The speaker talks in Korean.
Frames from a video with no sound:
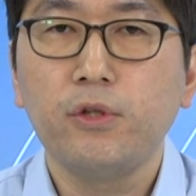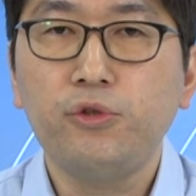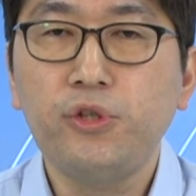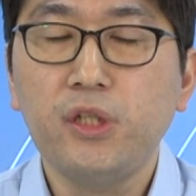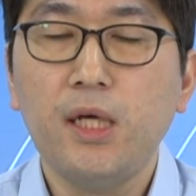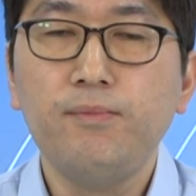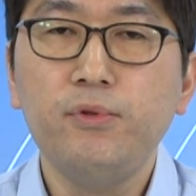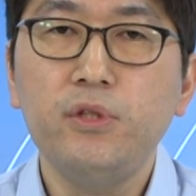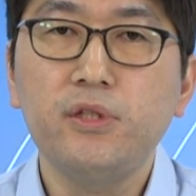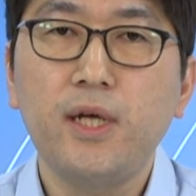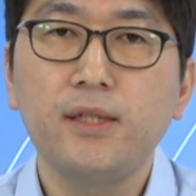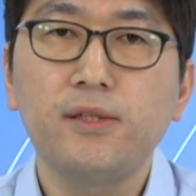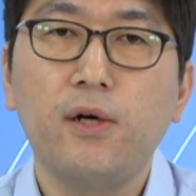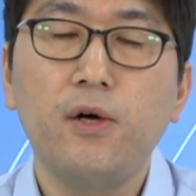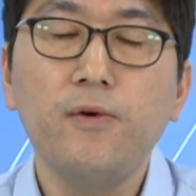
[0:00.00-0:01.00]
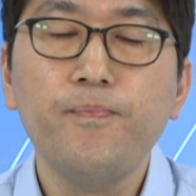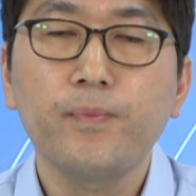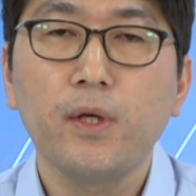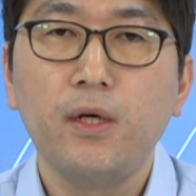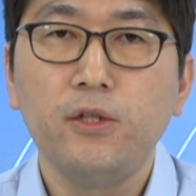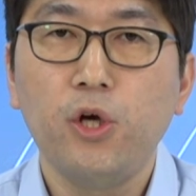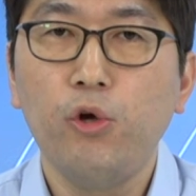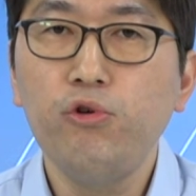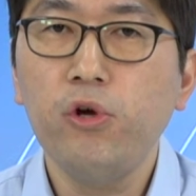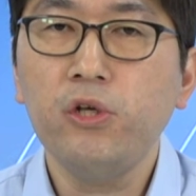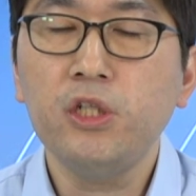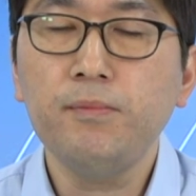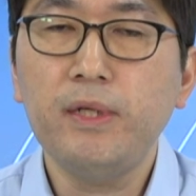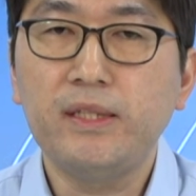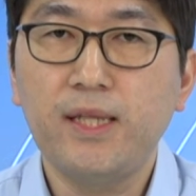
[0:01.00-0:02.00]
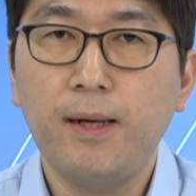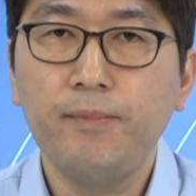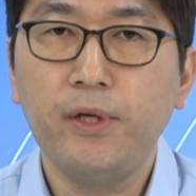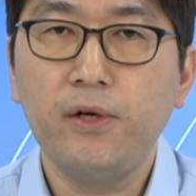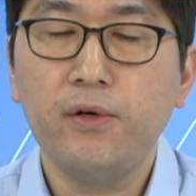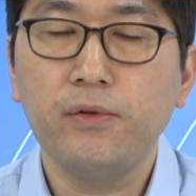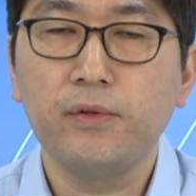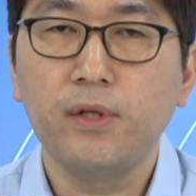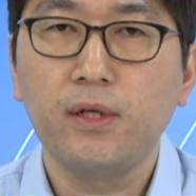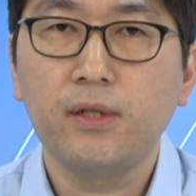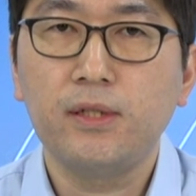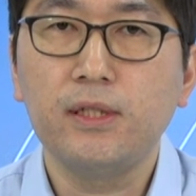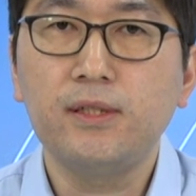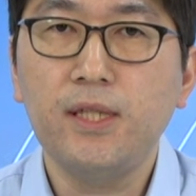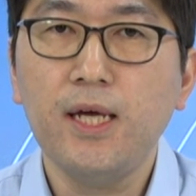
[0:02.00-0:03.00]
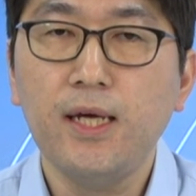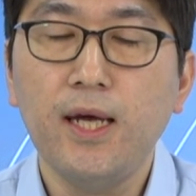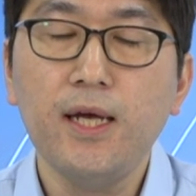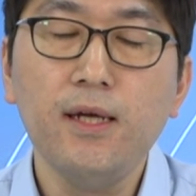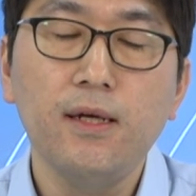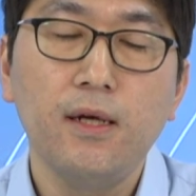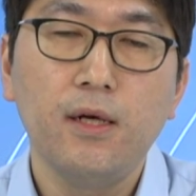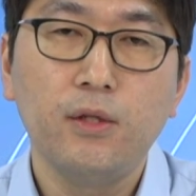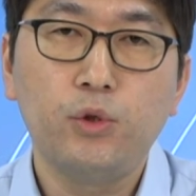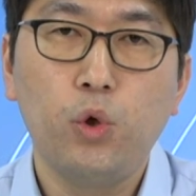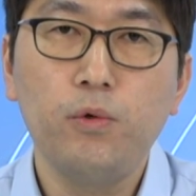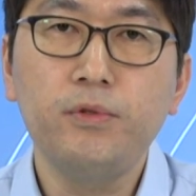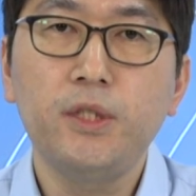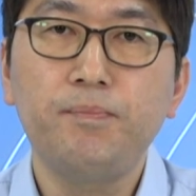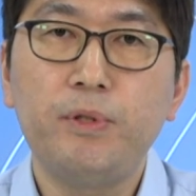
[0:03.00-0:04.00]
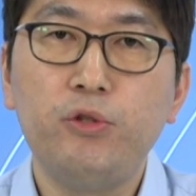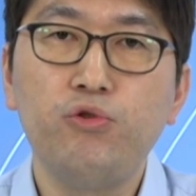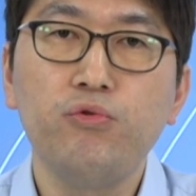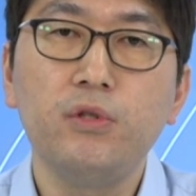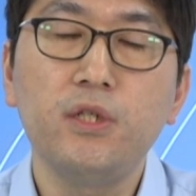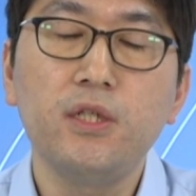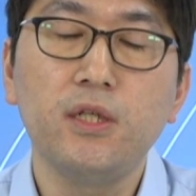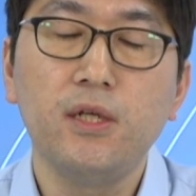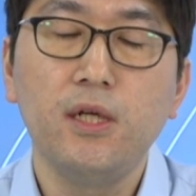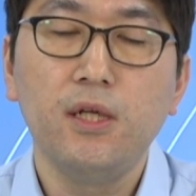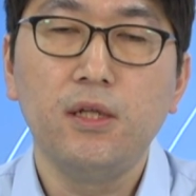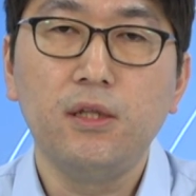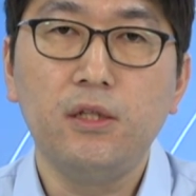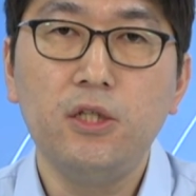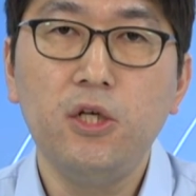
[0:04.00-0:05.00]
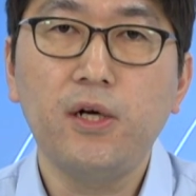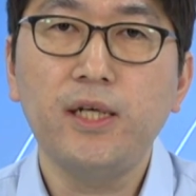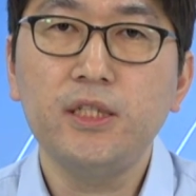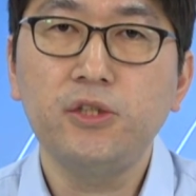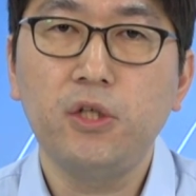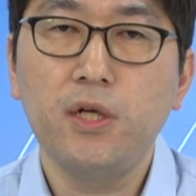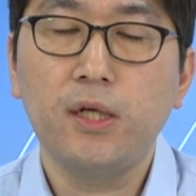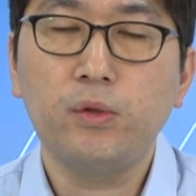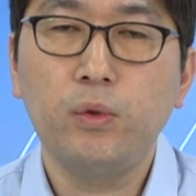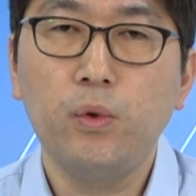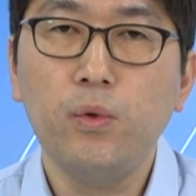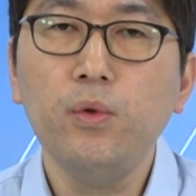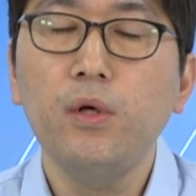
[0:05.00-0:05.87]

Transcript: 투자자분들께서 여유 현금이 있다면 그때에 조금씩 비중을 늘려가신 전략도